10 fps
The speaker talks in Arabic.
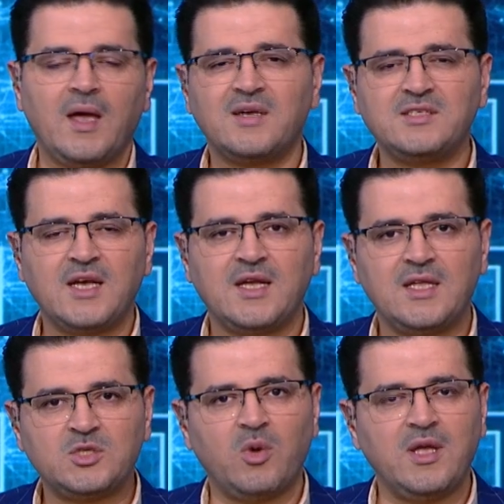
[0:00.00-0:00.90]
قصه
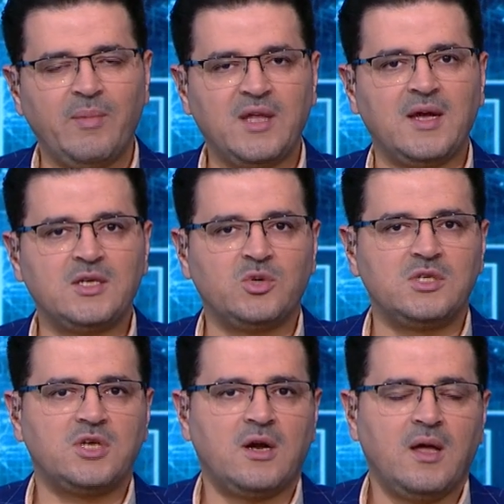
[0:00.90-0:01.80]
كده شويه محتاجه شويه
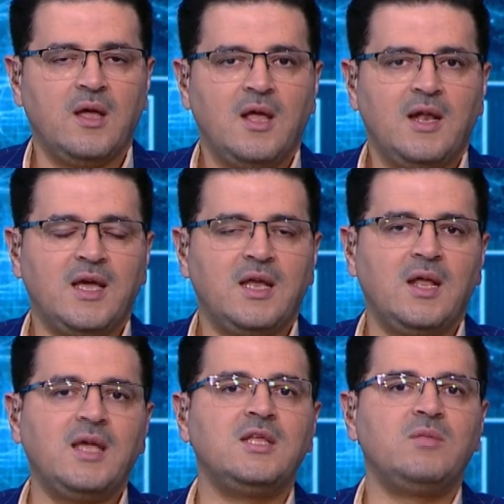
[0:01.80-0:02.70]
شرح لكن
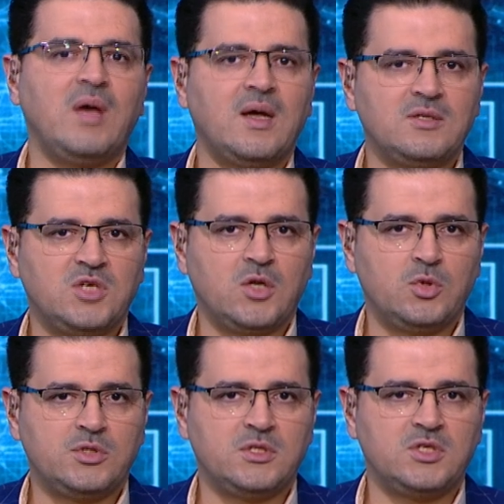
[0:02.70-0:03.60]
هي دي دماغ جاك
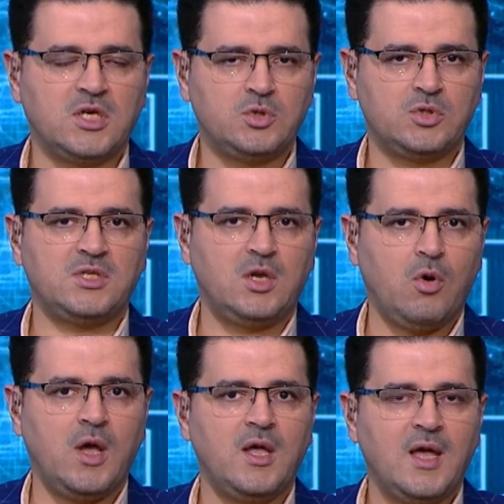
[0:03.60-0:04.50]
دورسي جاك دورسي اللي
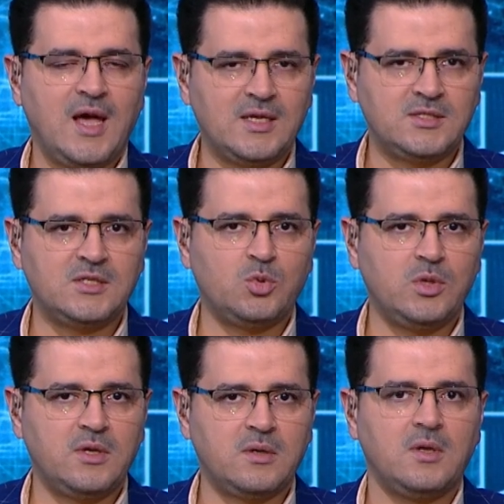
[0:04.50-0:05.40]
هو اسس
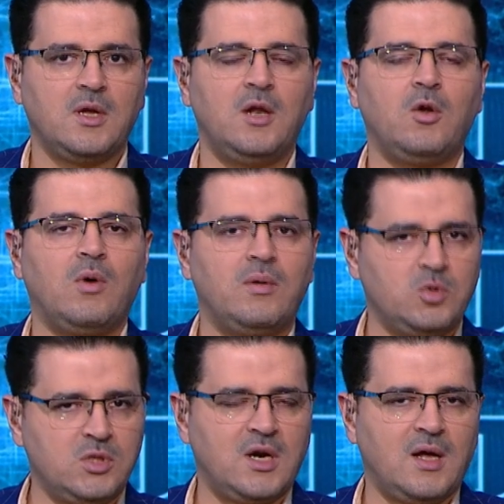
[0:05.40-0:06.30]
تويتر اللي هو
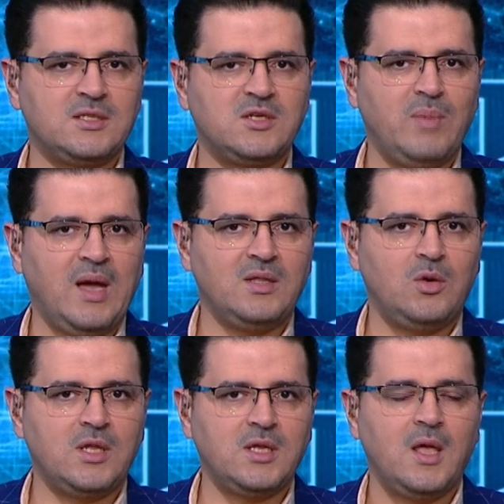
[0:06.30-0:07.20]
تويتر خلاص اتباعت
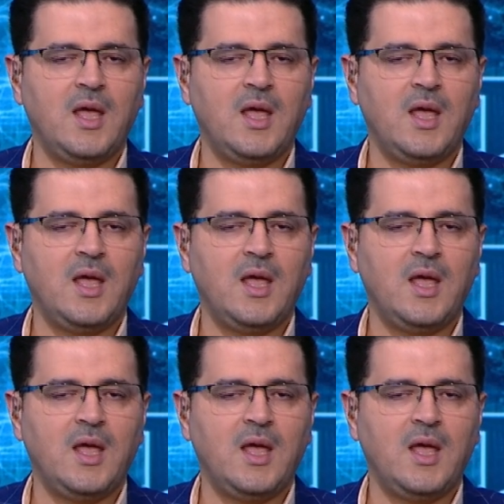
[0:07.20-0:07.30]
دلوقتي